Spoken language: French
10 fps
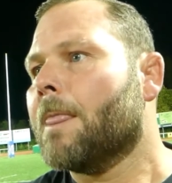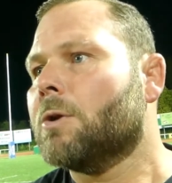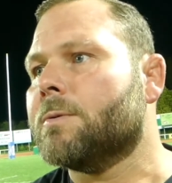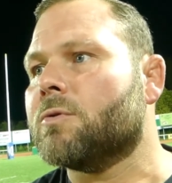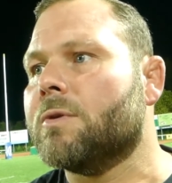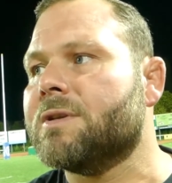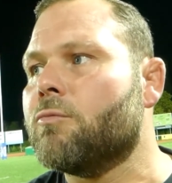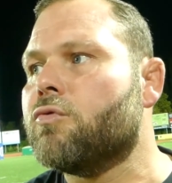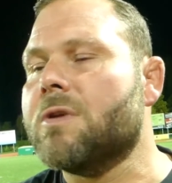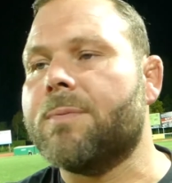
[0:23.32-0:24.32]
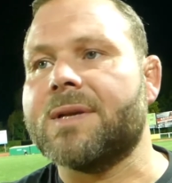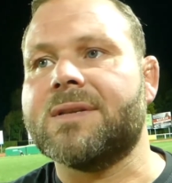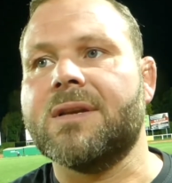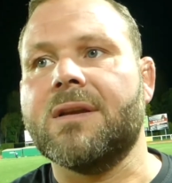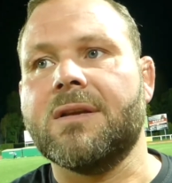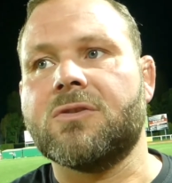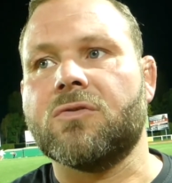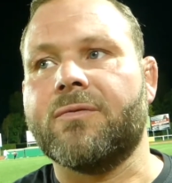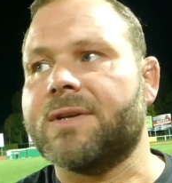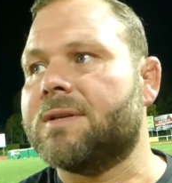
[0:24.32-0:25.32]
je pense qu'on les a beaucoup déplacés, ils se
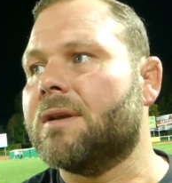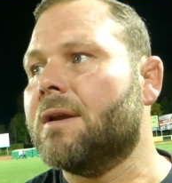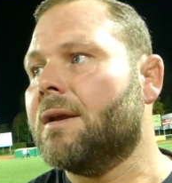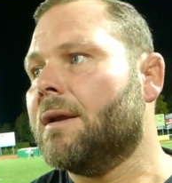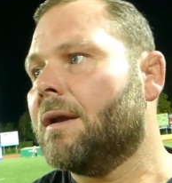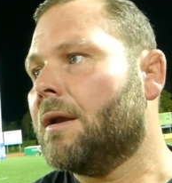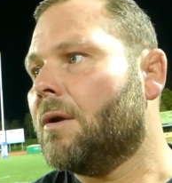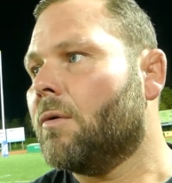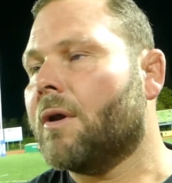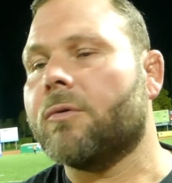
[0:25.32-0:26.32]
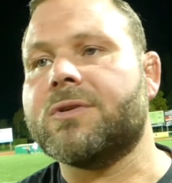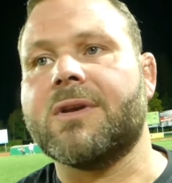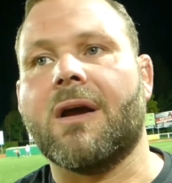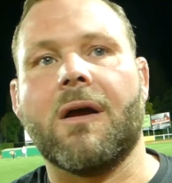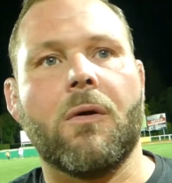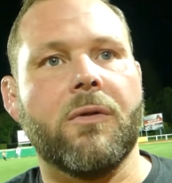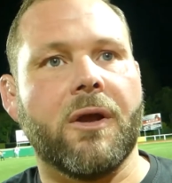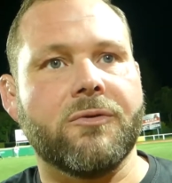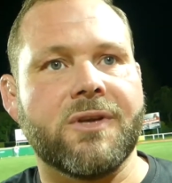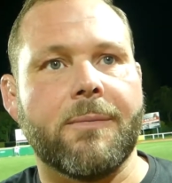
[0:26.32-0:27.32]
sont fatigués et on a réussi
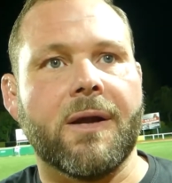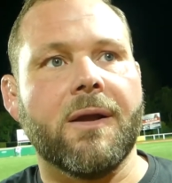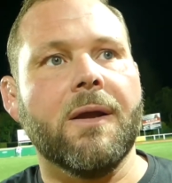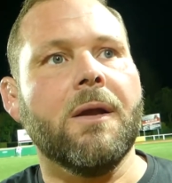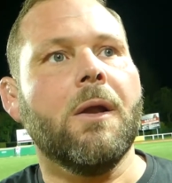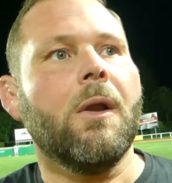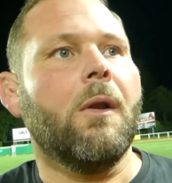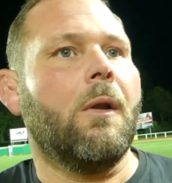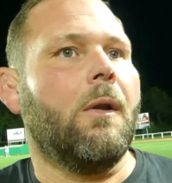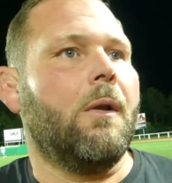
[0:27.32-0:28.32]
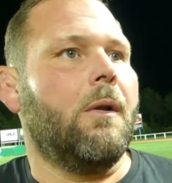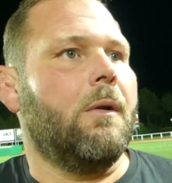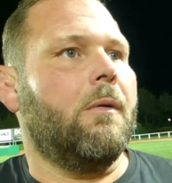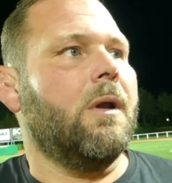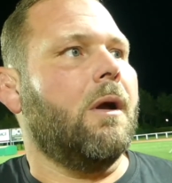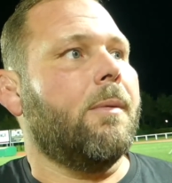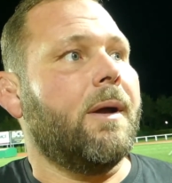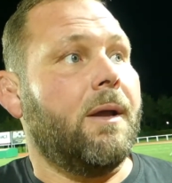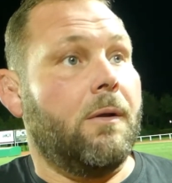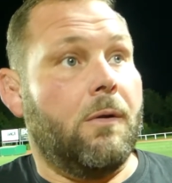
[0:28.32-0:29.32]
à marquer. Voilà,
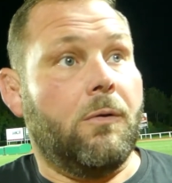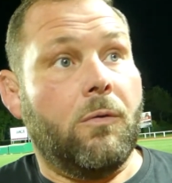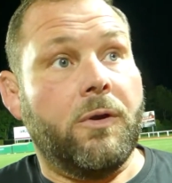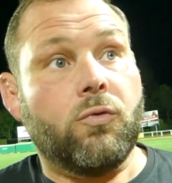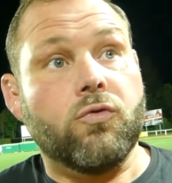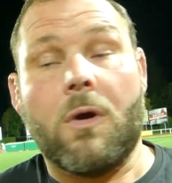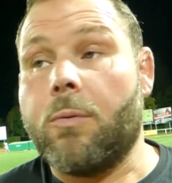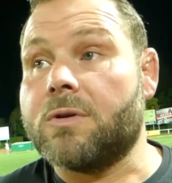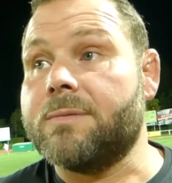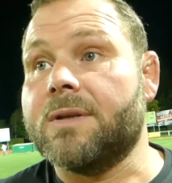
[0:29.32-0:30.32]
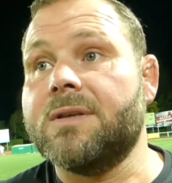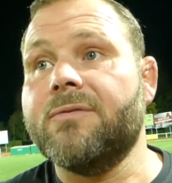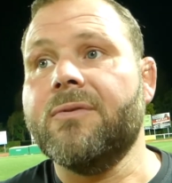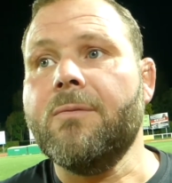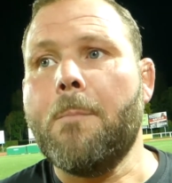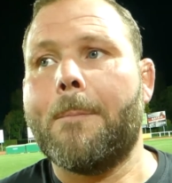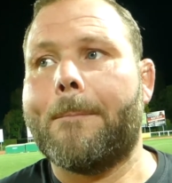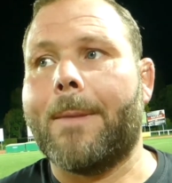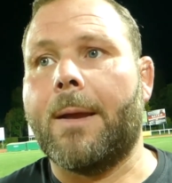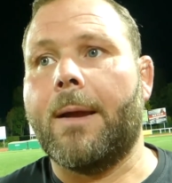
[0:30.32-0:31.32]
après, euh, on est toujours approximatif. Hein.
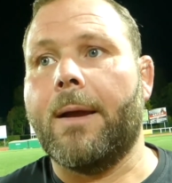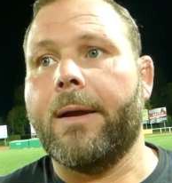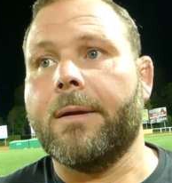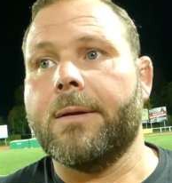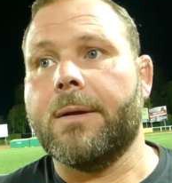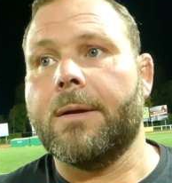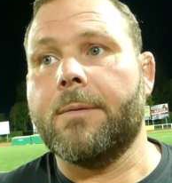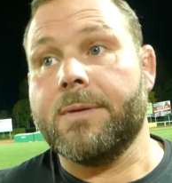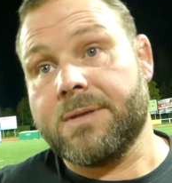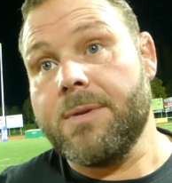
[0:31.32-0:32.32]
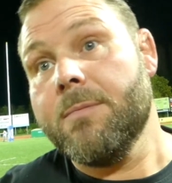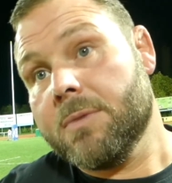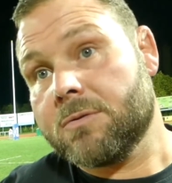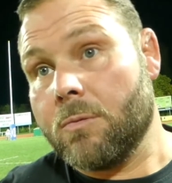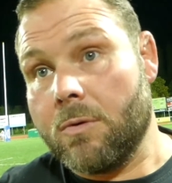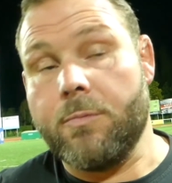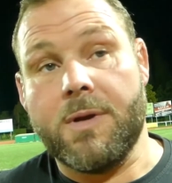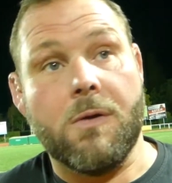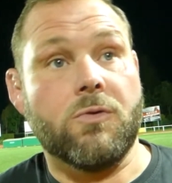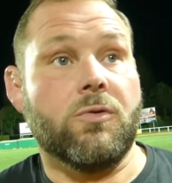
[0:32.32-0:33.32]
Bah, mais c'est bien parce que le
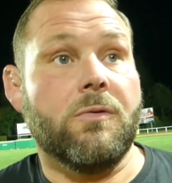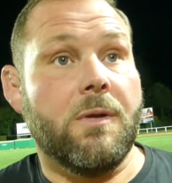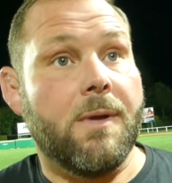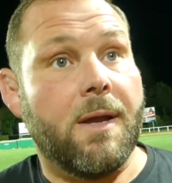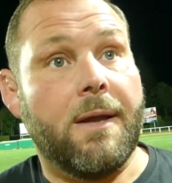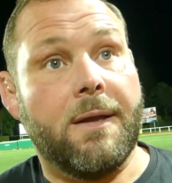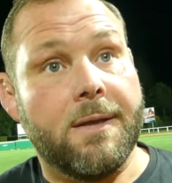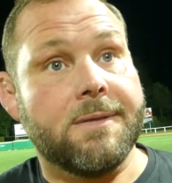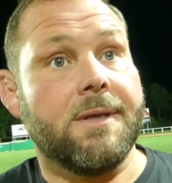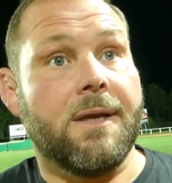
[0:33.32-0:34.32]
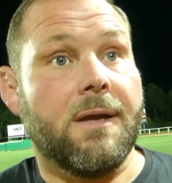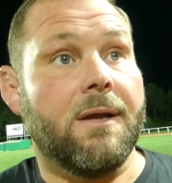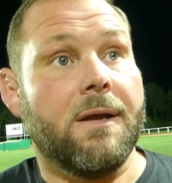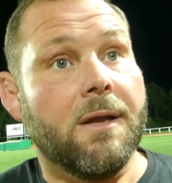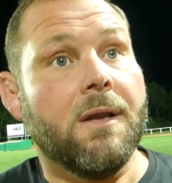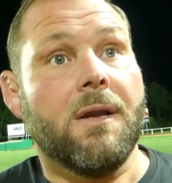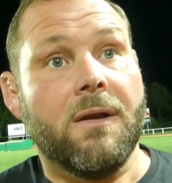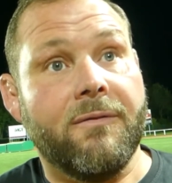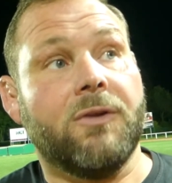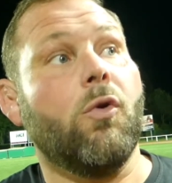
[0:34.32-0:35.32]
bilan aujourd'hui, bah, c'est euh,
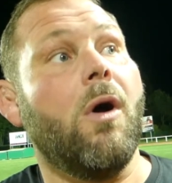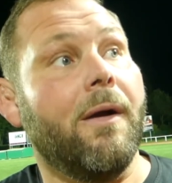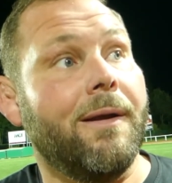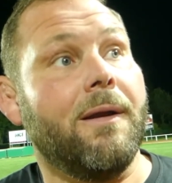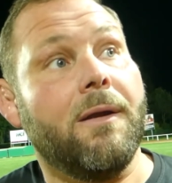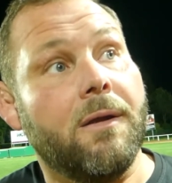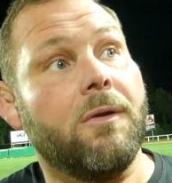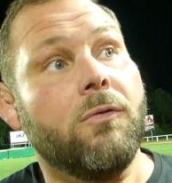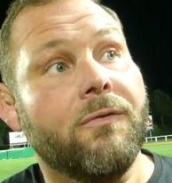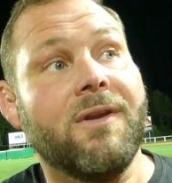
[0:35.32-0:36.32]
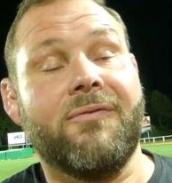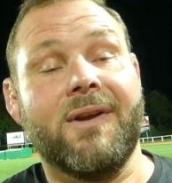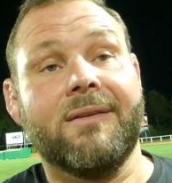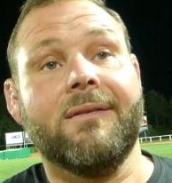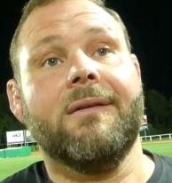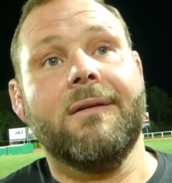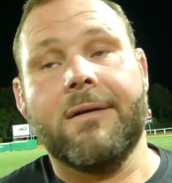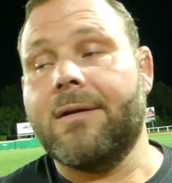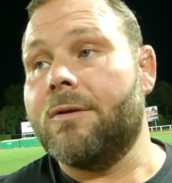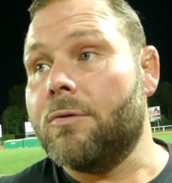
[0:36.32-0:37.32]
victoire, euh, une défaite,
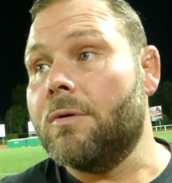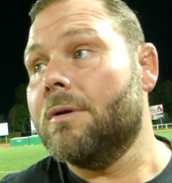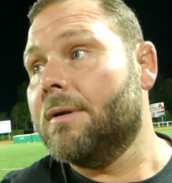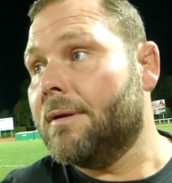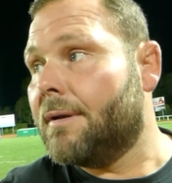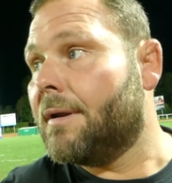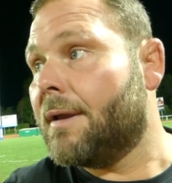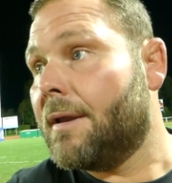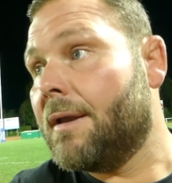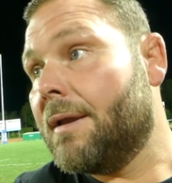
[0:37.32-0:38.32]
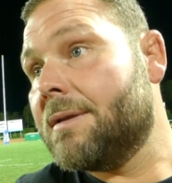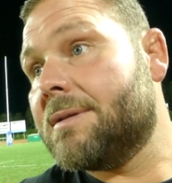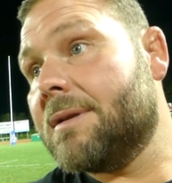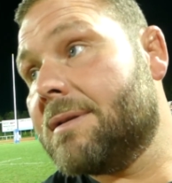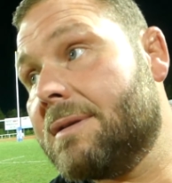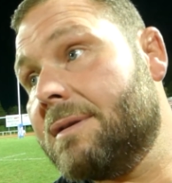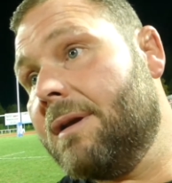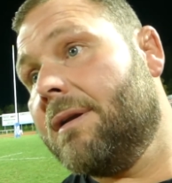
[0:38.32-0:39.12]
un nul, et c'est ça.